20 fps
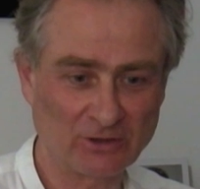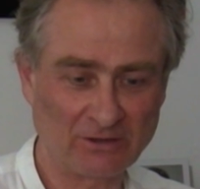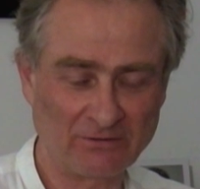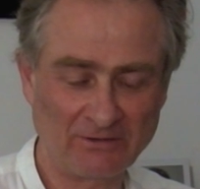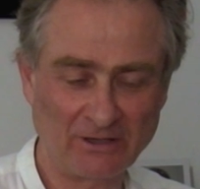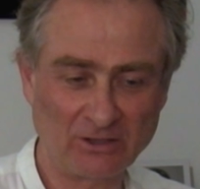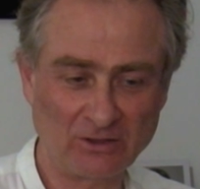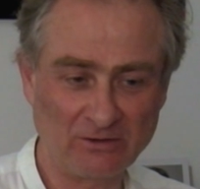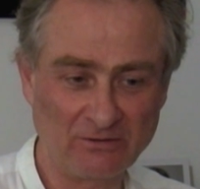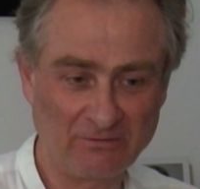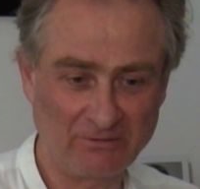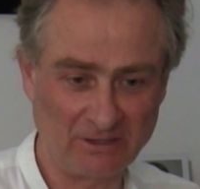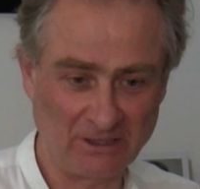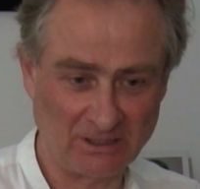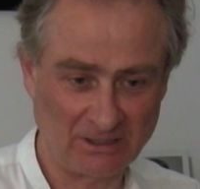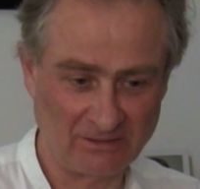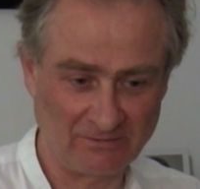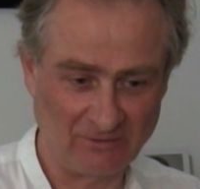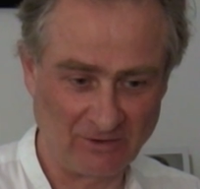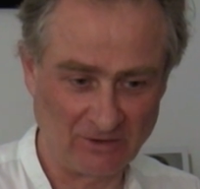fotografato
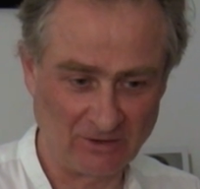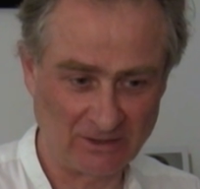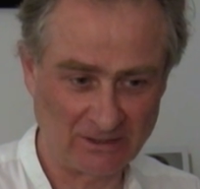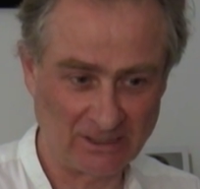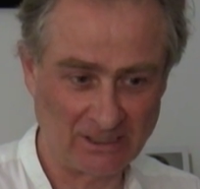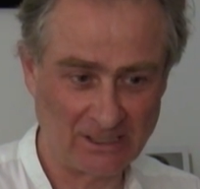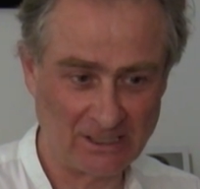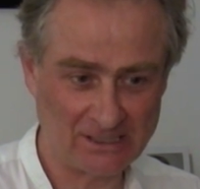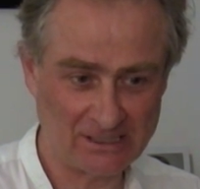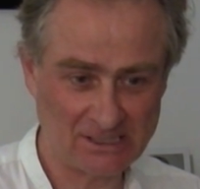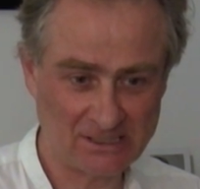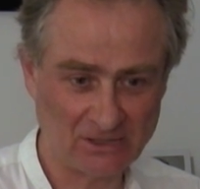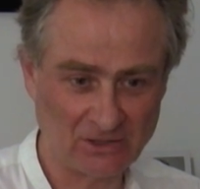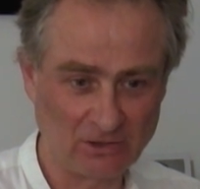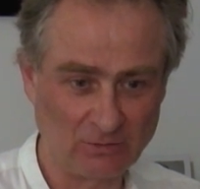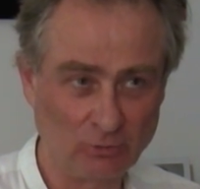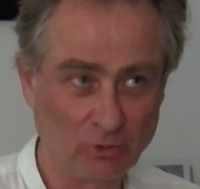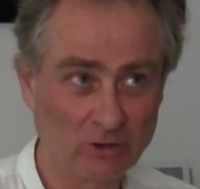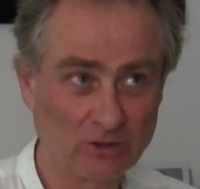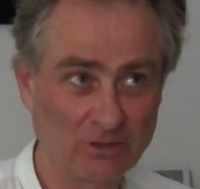infinite volte,
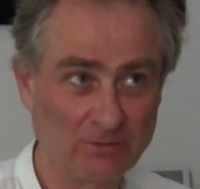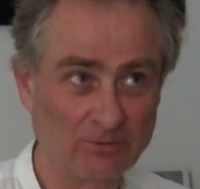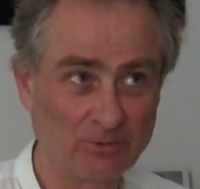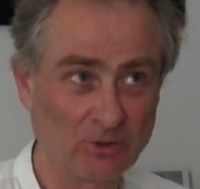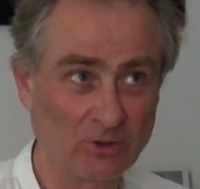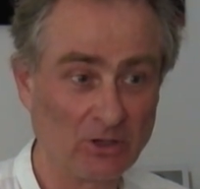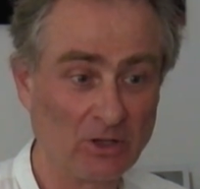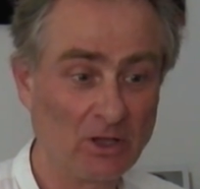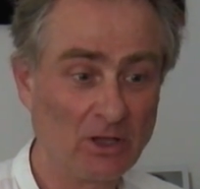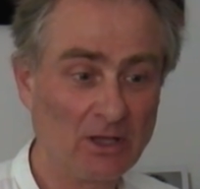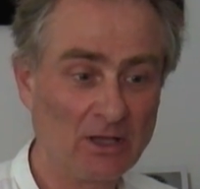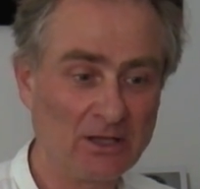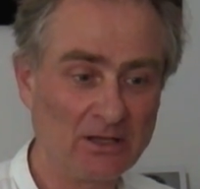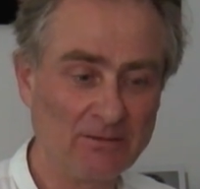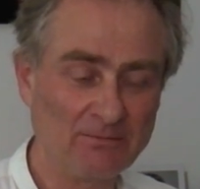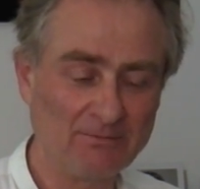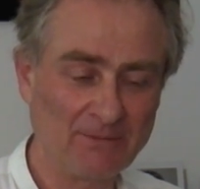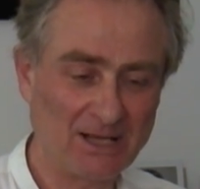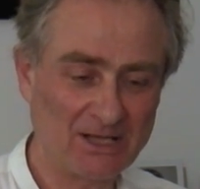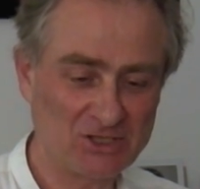esistono molte più
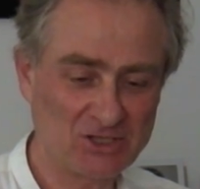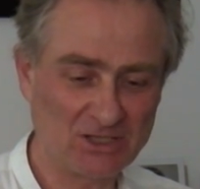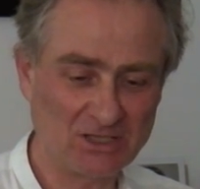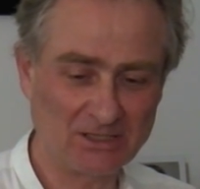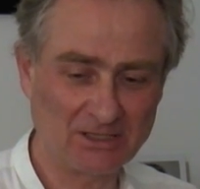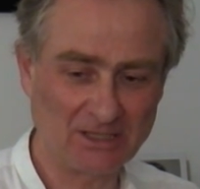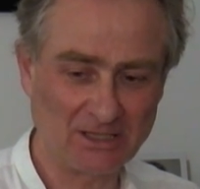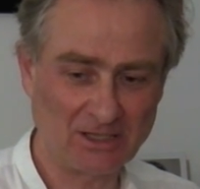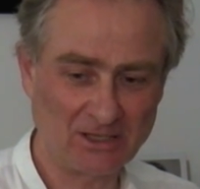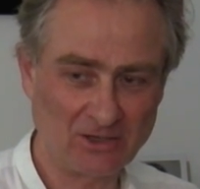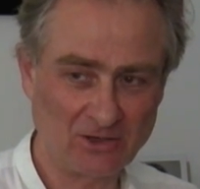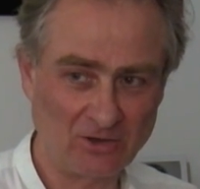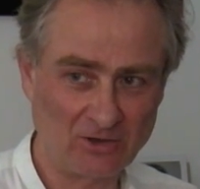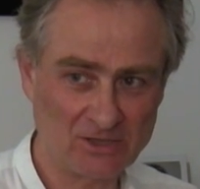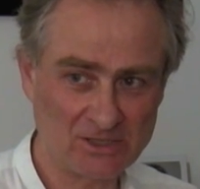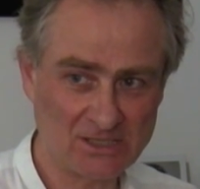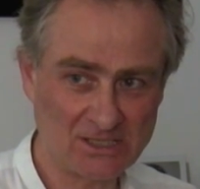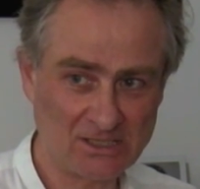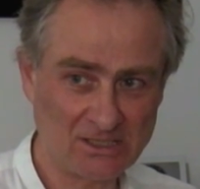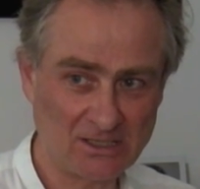immagini delle
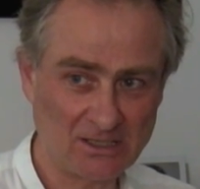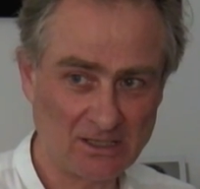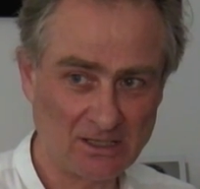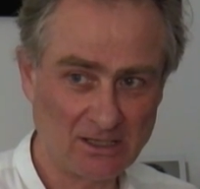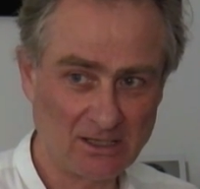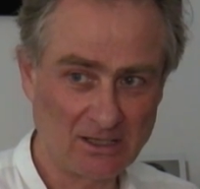cose